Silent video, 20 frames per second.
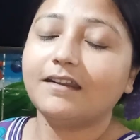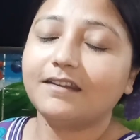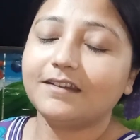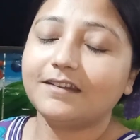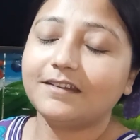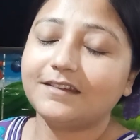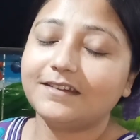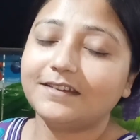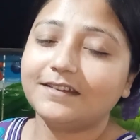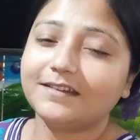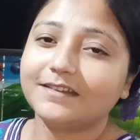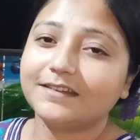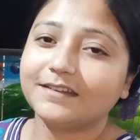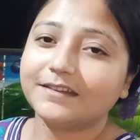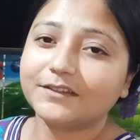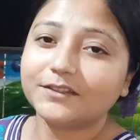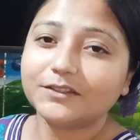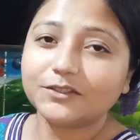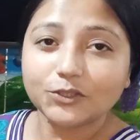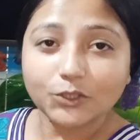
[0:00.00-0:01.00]
আর
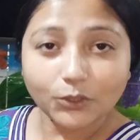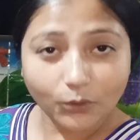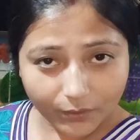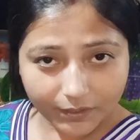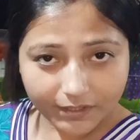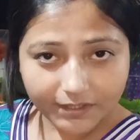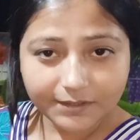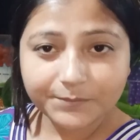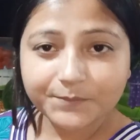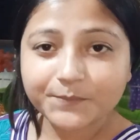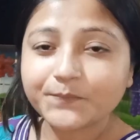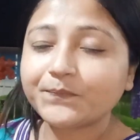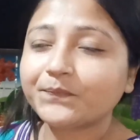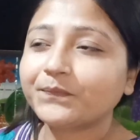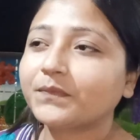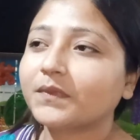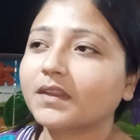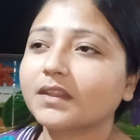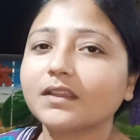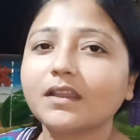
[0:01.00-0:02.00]
দই
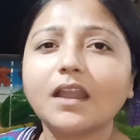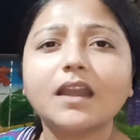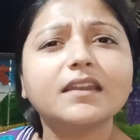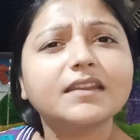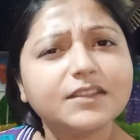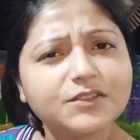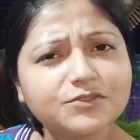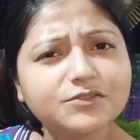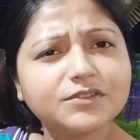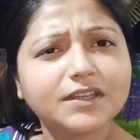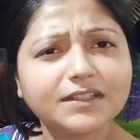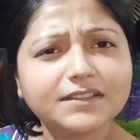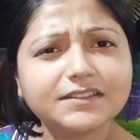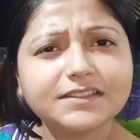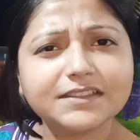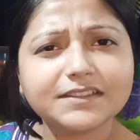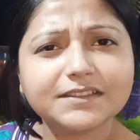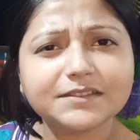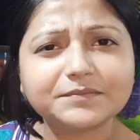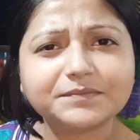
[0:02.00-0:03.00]
আর কিছু
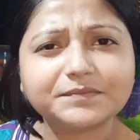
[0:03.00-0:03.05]
থাকছে